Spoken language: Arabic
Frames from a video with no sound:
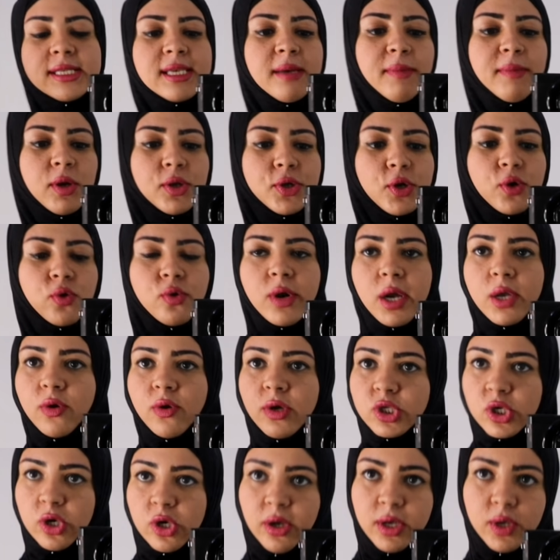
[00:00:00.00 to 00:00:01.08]
زي ما قلت لكم رايكم
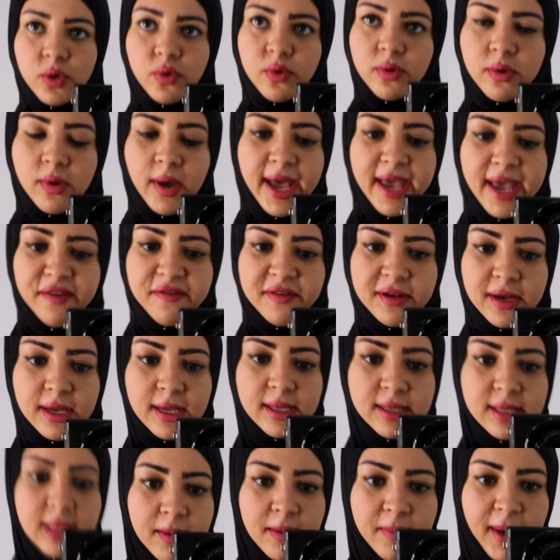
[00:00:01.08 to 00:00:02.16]
عشان رايكم هيفرق
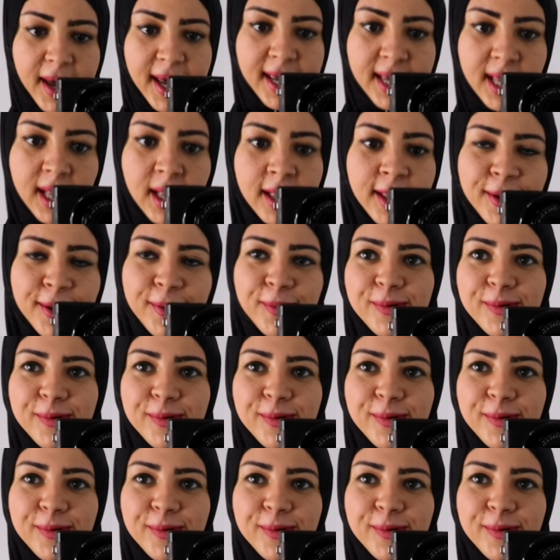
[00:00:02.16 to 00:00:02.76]
جدا معايا